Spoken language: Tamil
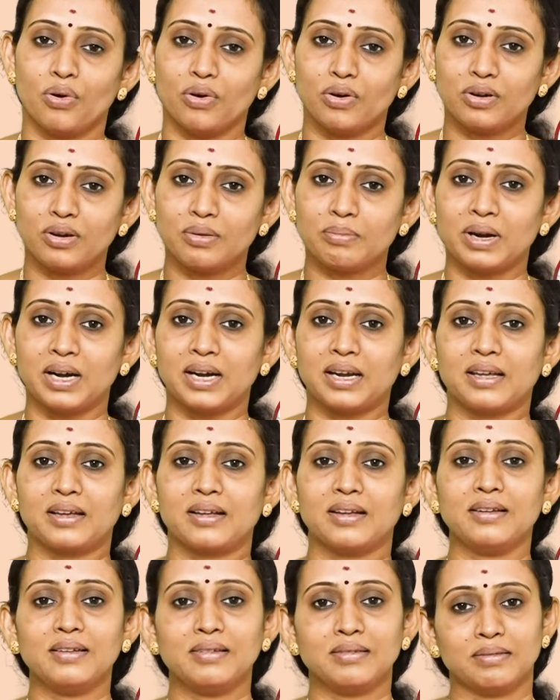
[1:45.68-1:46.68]

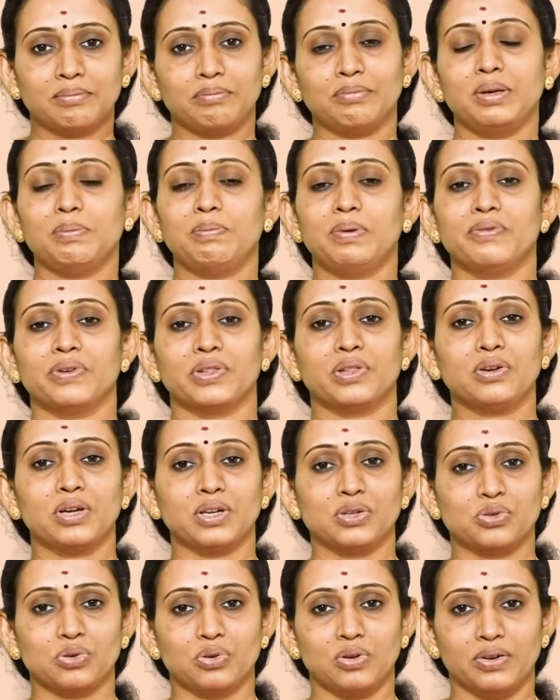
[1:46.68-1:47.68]
ஆட்டோமேட்டிக்காக பிபி வந்து
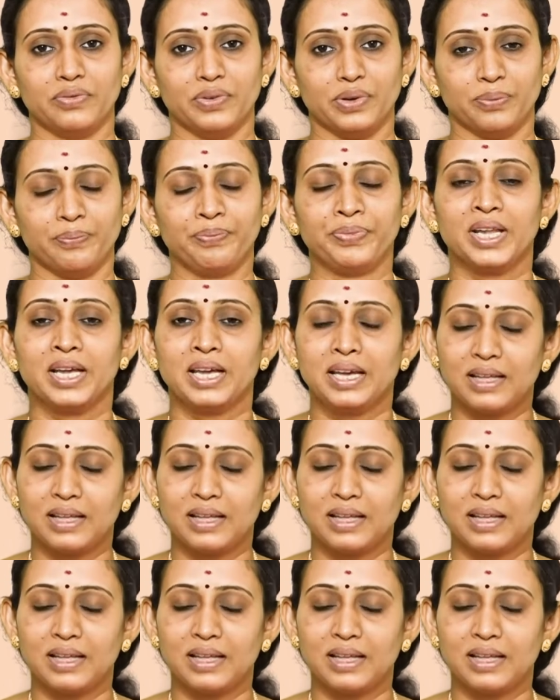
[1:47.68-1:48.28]
கண்ட்ரோலில் வரும்